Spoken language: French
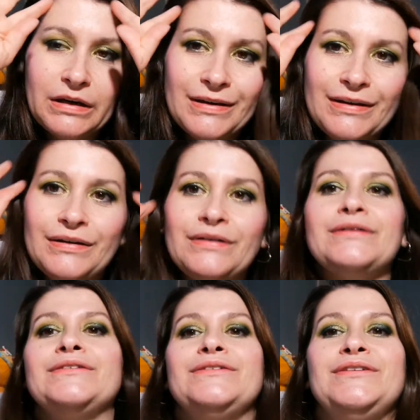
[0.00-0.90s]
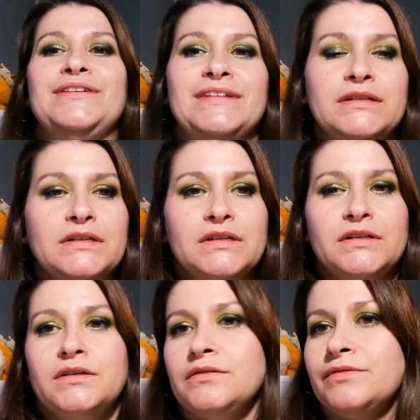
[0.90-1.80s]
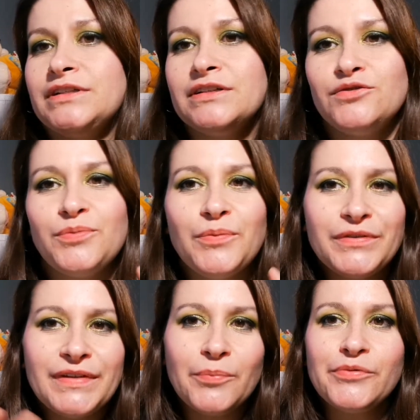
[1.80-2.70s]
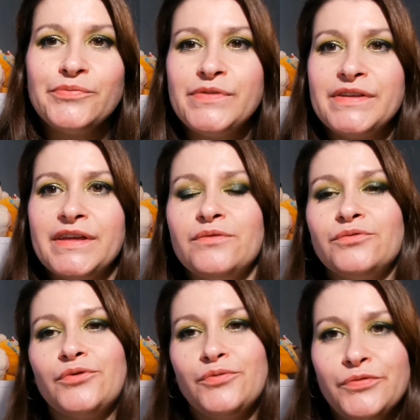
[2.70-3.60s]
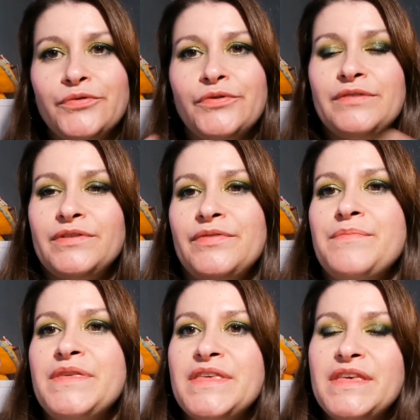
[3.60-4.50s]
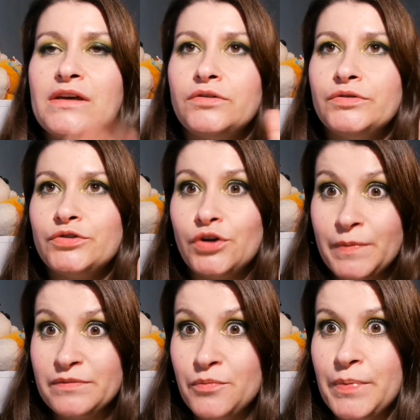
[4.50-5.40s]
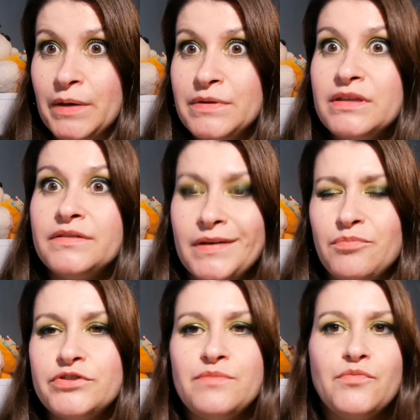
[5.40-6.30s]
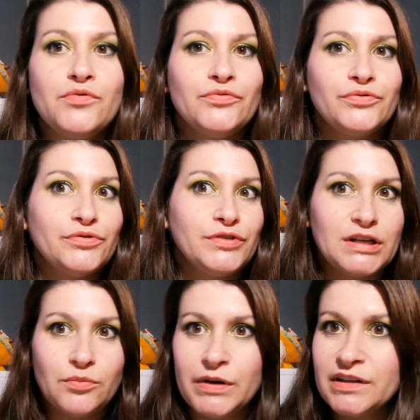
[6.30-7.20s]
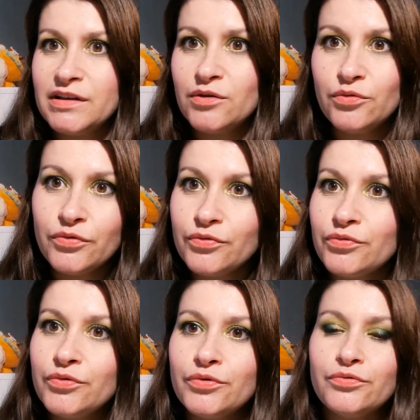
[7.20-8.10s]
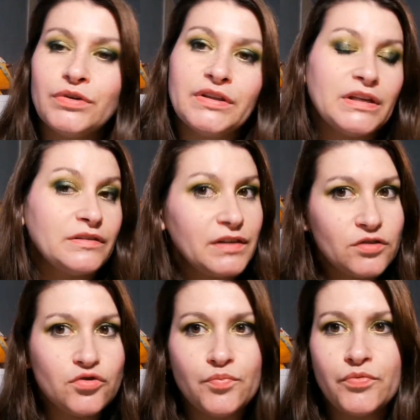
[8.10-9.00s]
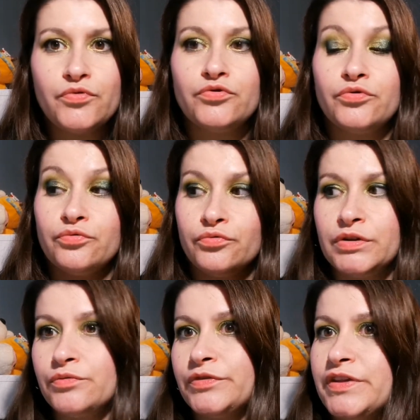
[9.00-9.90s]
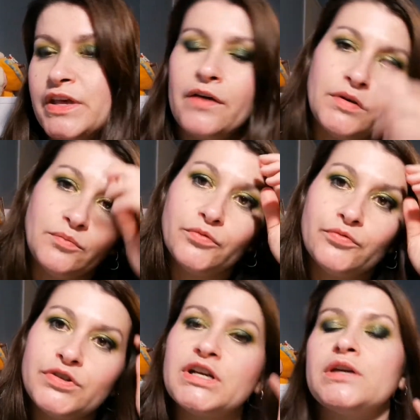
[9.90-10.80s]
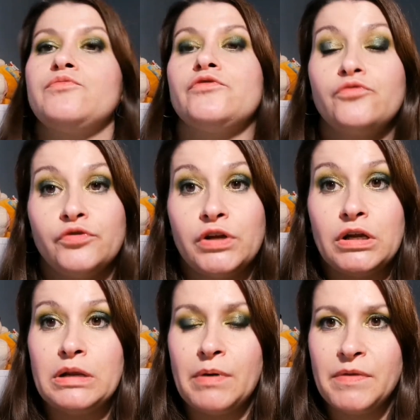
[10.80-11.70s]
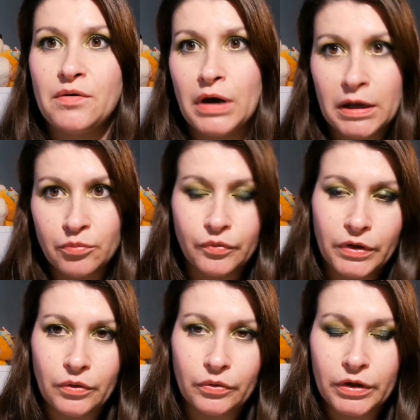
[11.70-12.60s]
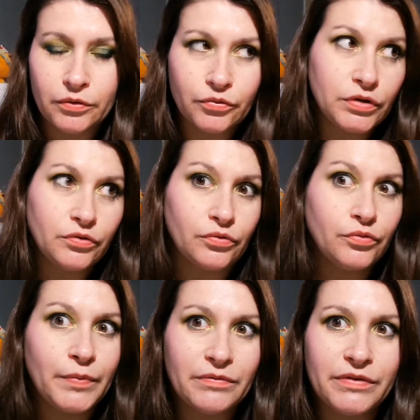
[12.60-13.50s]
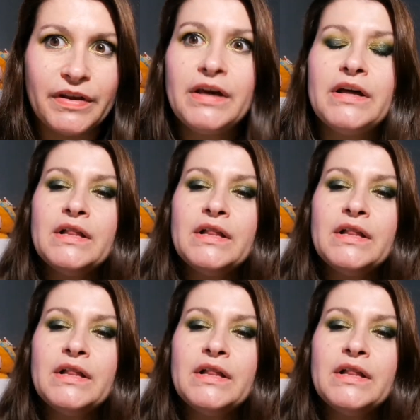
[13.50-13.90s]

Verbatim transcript: Euh, on va dire qu'en ce moment c'est un peu compliqué entre le boulot, la vie de famille. Euh, je repasse mon permis très prochainement, donc euh, j'ai repris des leçons de conduite et dès que je peux, je conduis aussi avec mon chéri puisque j'ai les papiers en règle pour faire de la conduite supervisée.